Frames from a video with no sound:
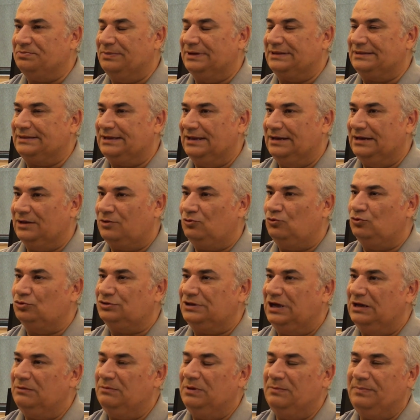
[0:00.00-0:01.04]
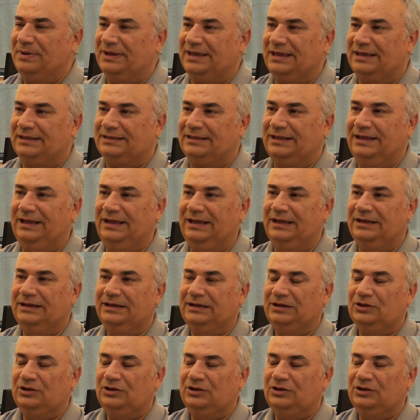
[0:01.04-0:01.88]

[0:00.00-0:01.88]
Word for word: maddelik kurtarma paketi